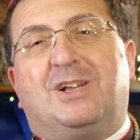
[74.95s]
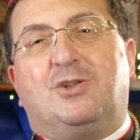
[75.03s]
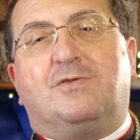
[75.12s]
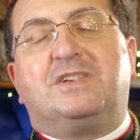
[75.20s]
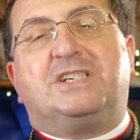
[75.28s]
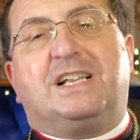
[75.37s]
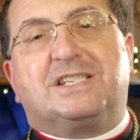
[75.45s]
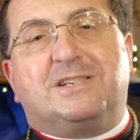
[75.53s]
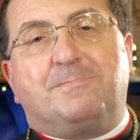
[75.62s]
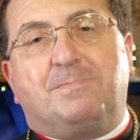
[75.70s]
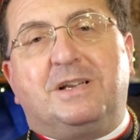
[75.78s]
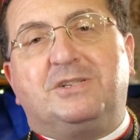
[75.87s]
dove c'è la
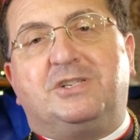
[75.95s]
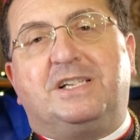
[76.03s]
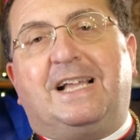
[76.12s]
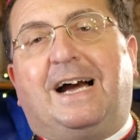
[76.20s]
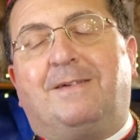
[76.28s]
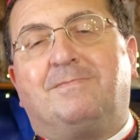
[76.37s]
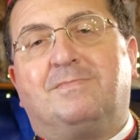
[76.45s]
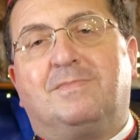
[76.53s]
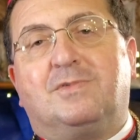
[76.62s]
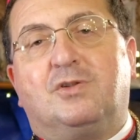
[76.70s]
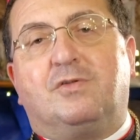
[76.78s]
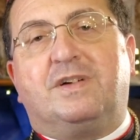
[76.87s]
semplicità,
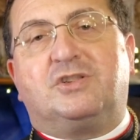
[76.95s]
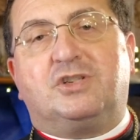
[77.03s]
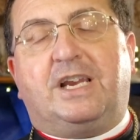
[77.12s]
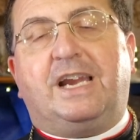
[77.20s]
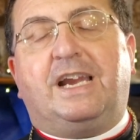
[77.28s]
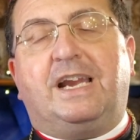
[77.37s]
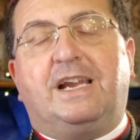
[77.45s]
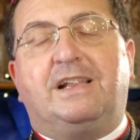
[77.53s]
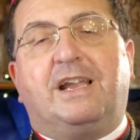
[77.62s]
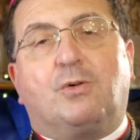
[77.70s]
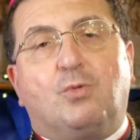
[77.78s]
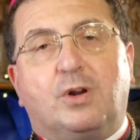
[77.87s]
dove c'è
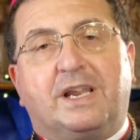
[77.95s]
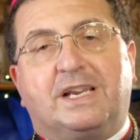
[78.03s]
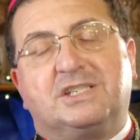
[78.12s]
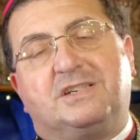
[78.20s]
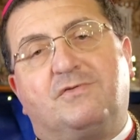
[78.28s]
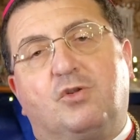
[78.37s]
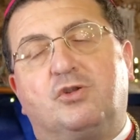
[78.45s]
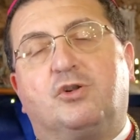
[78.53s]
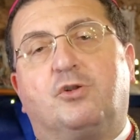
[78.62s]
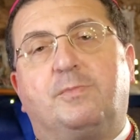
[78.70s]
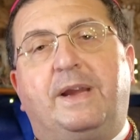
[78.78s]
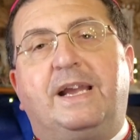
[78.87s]
dei cuori che si
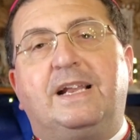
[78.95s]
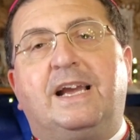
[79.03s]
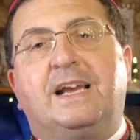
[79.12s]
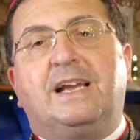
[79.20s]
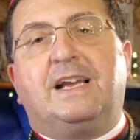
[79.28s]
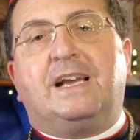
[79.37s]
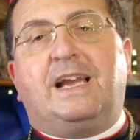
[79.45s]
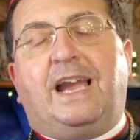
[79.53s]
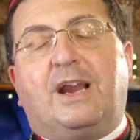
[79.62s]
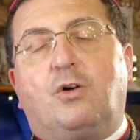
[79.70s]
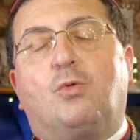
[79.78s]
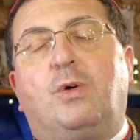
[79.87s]
vogliono bene,
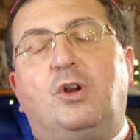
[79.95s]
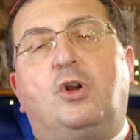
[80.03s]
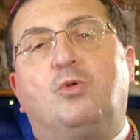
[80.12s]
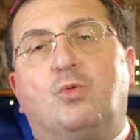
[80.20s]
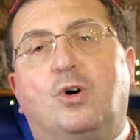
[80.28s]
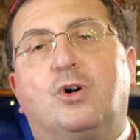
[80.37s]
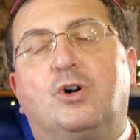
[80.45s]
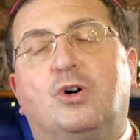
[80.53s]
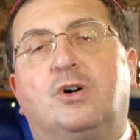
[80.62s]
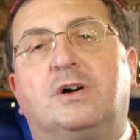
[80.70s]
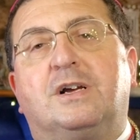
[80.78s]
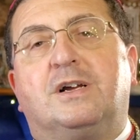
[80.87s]
ecco quello è il
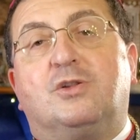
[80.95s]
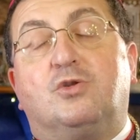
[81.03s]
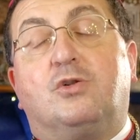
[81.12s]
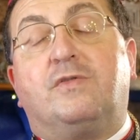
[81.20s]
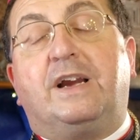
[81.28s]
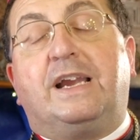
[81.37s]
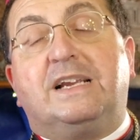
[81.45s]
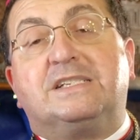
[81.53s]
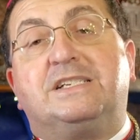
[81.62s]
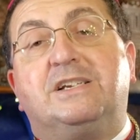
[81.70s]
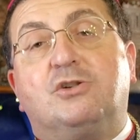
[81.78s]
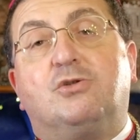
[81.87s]
luogo dove il
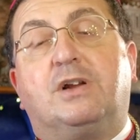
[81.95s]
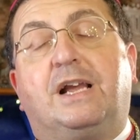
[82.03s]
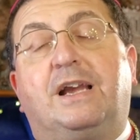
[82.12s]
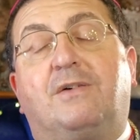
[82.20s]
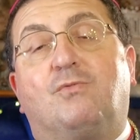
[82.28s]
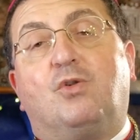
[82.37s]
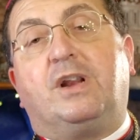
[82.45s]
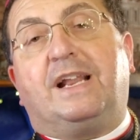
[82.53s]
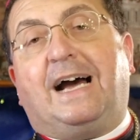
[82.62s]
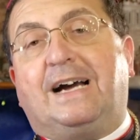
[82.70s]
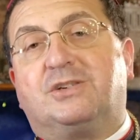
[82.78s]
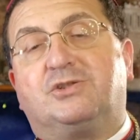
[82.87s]
Signore vuole
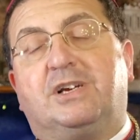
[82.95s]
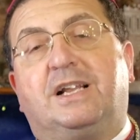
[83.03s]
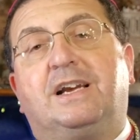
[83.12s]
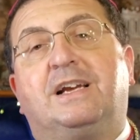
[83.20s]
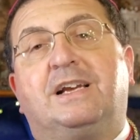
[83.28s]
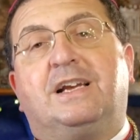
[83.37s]
nascere